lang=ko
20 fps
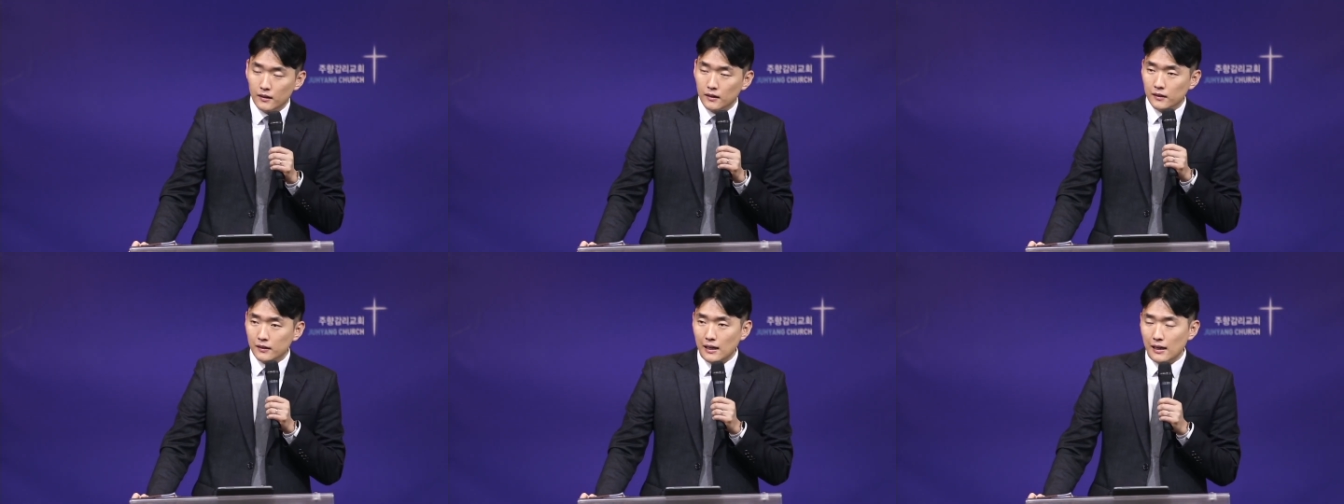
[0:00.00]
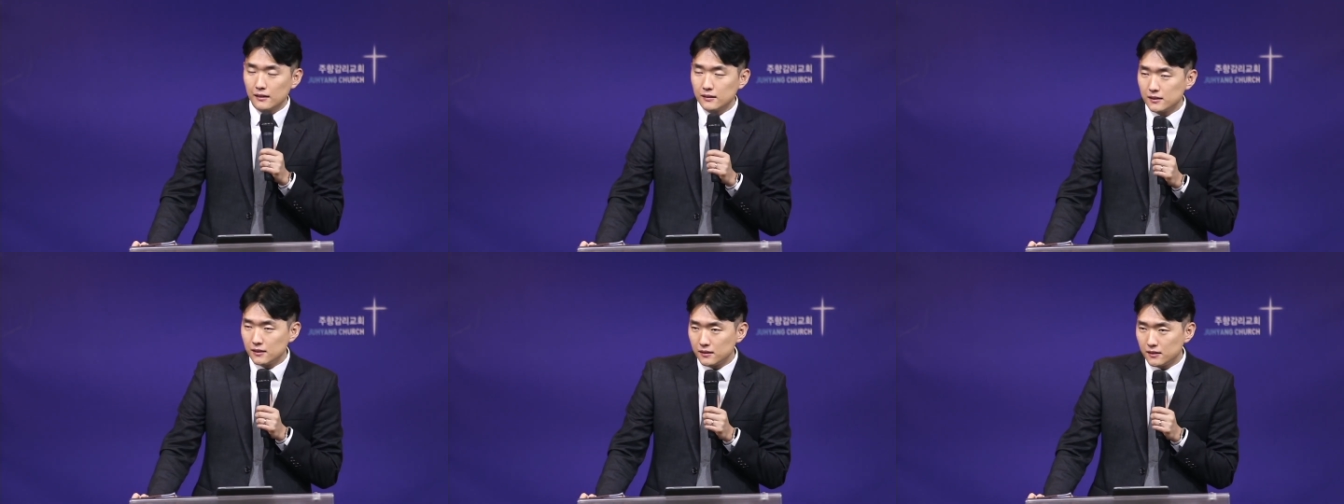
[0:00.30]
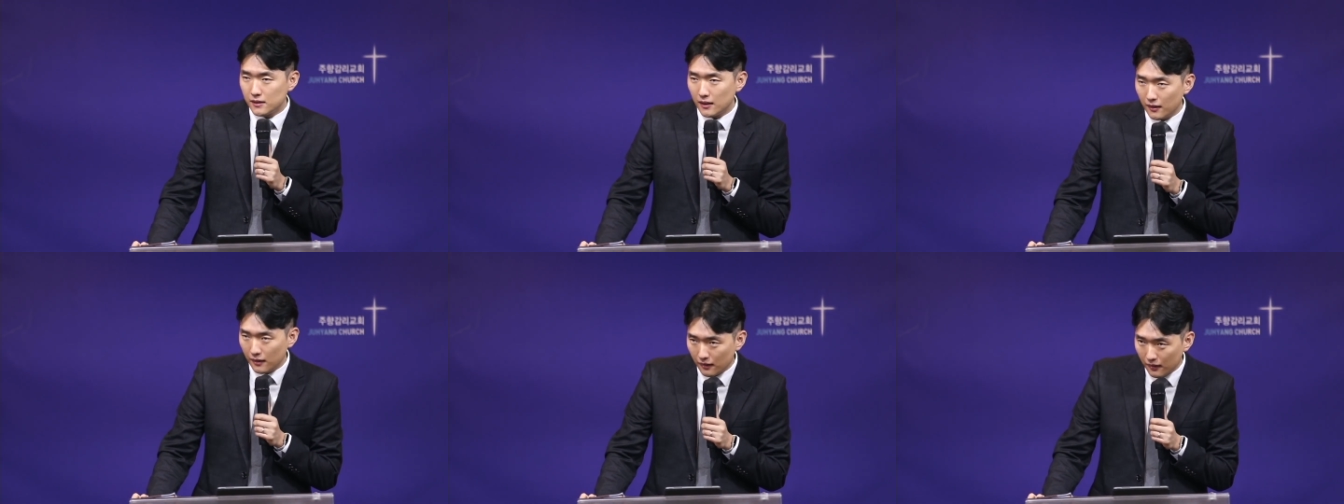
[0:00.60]
당시
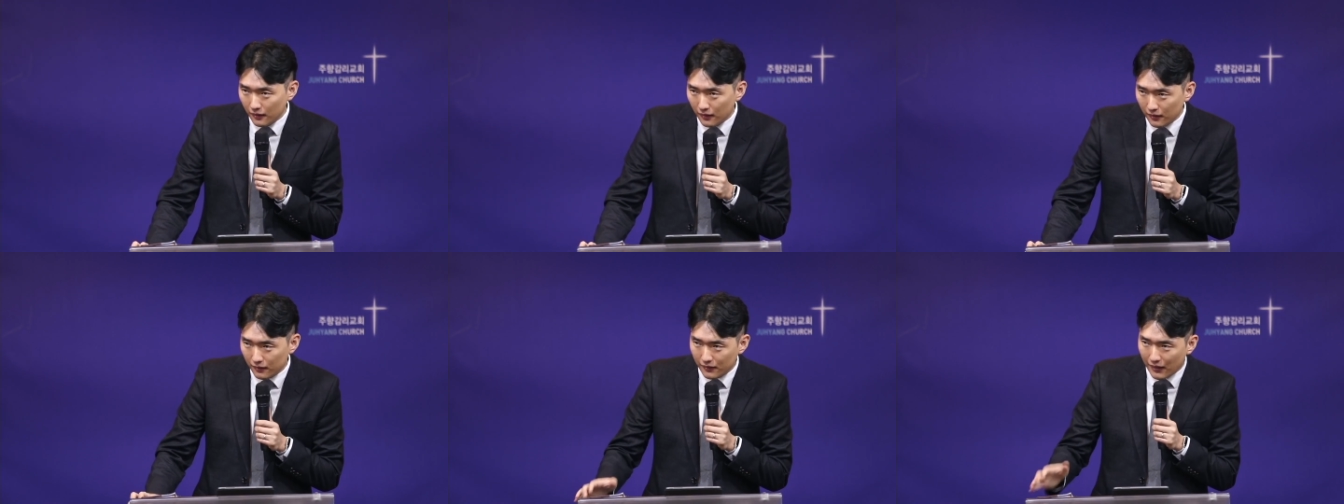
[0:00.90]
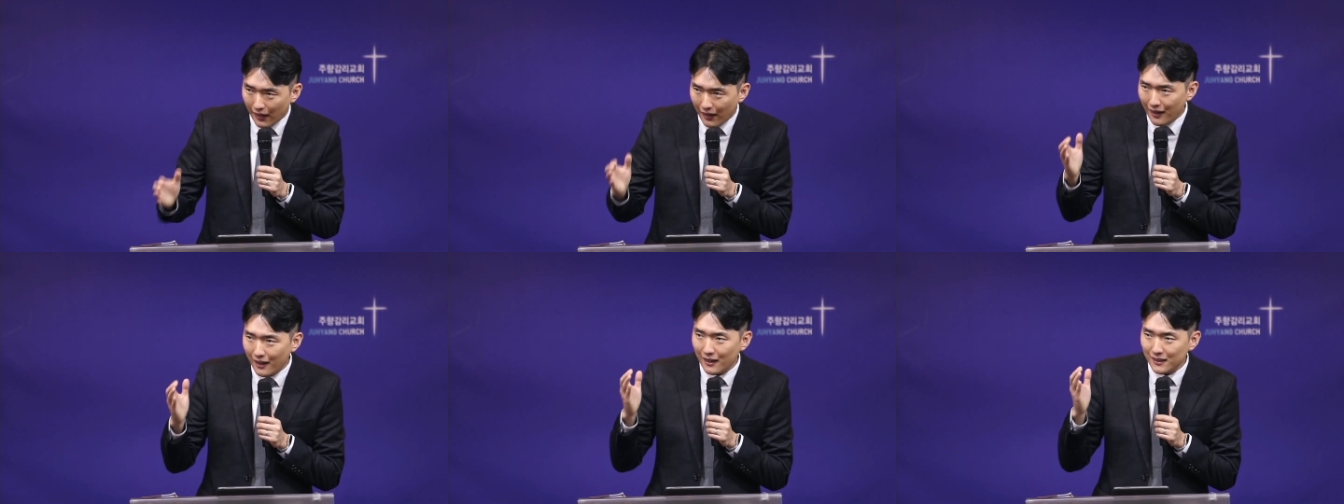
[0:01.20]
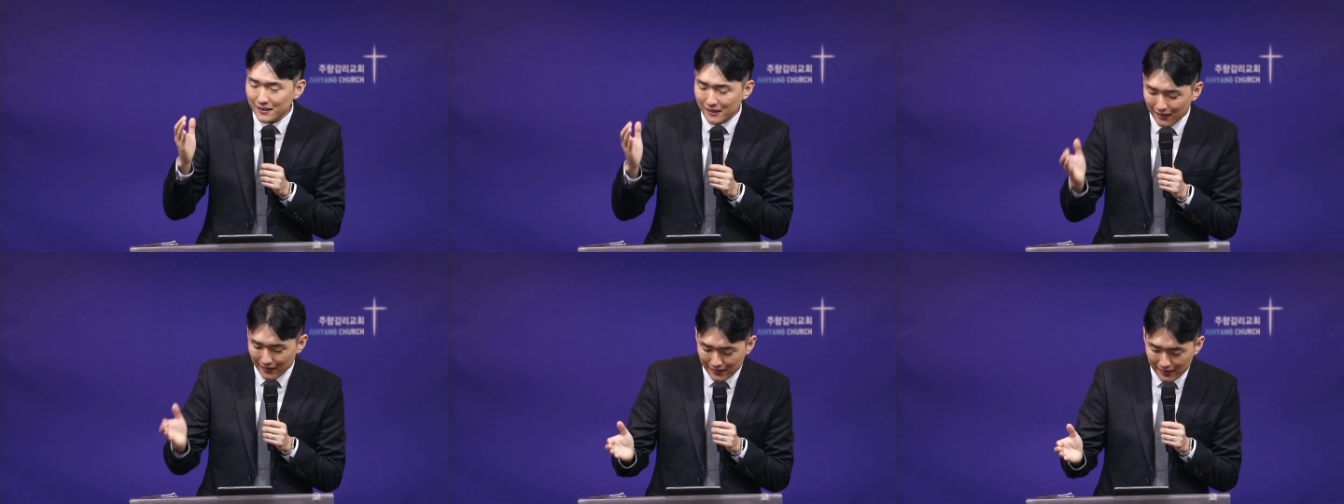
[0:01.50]
제
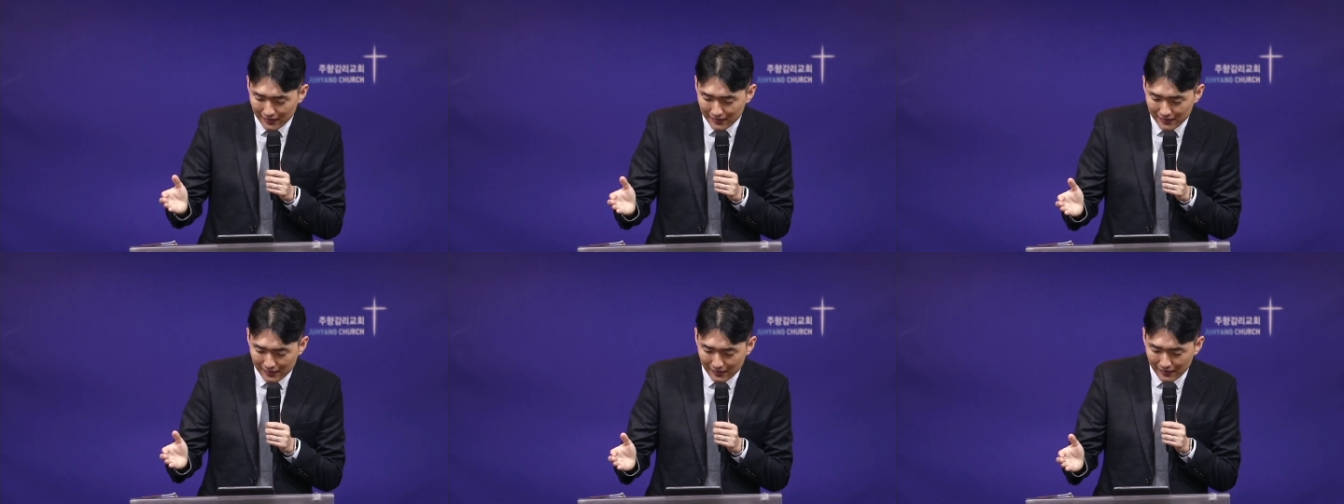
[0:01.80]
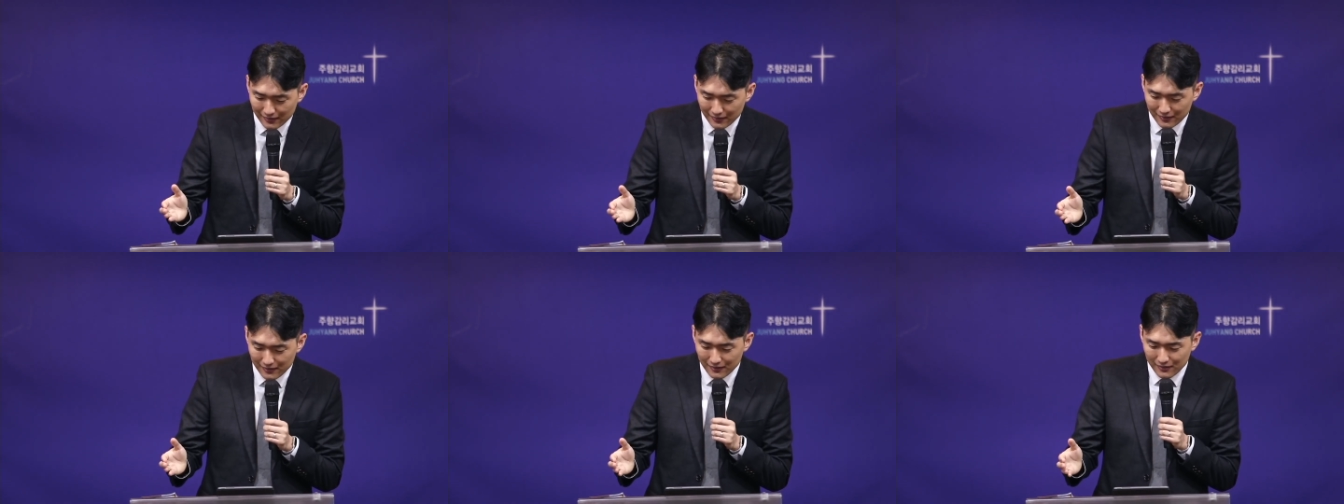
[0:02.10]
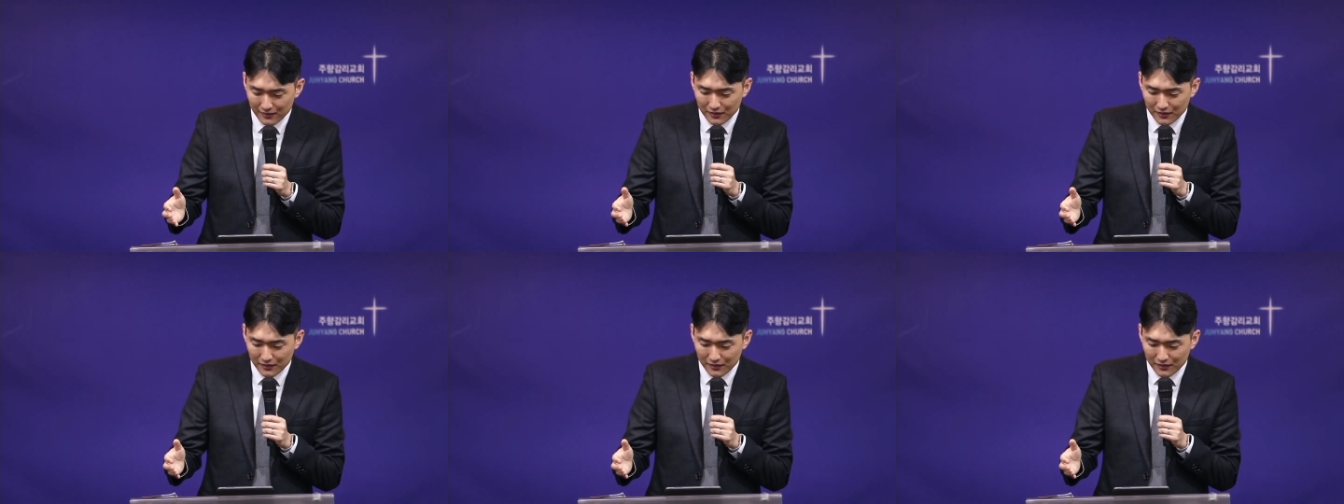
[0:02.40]
대제사장들